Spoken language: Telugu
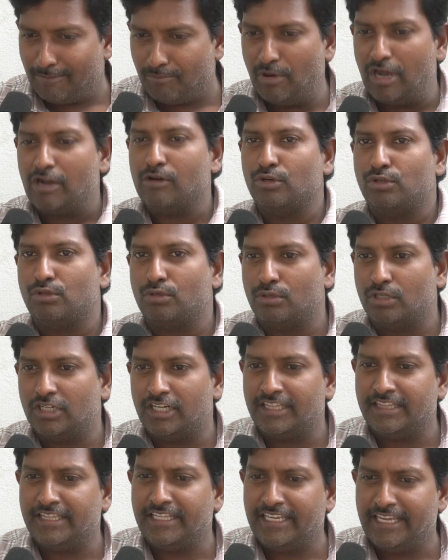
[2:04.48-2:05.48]
డబ్బా
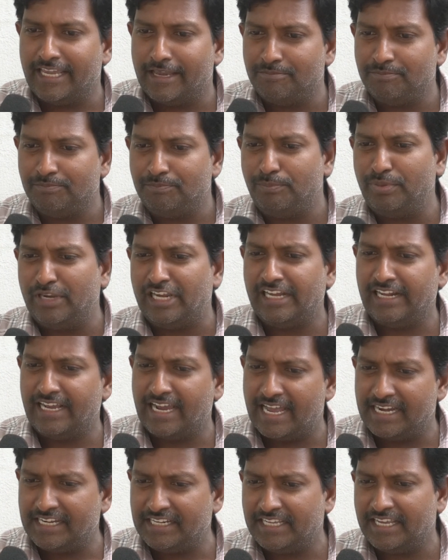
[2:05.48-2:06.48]
కొట్టుకున్నది ఎంపీలు
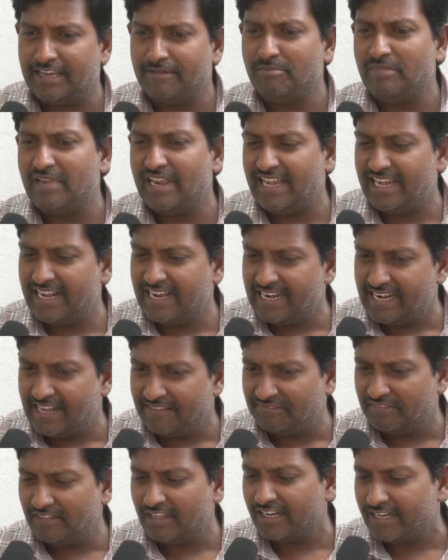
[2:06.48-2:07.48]
కానీ ఎమ్మెల్యేలు కానీ
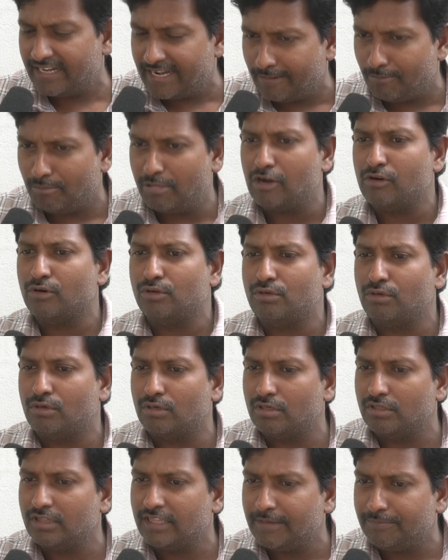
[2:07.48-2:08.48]
అందరూ డబ్బా
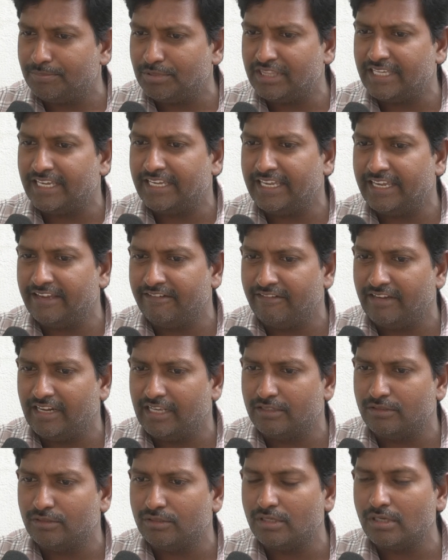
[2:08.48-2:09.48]
కొట్టుకోవటం తప్పితే ఏం
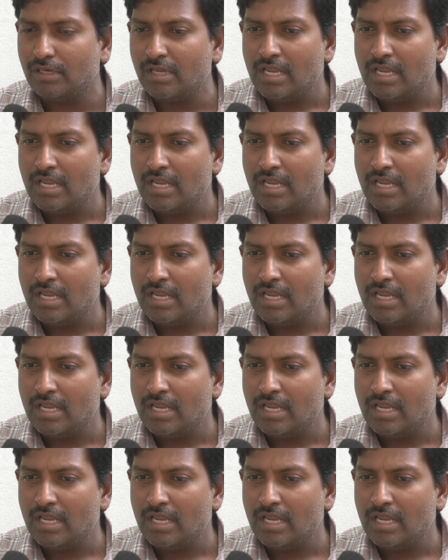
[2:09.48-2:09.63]
లేదు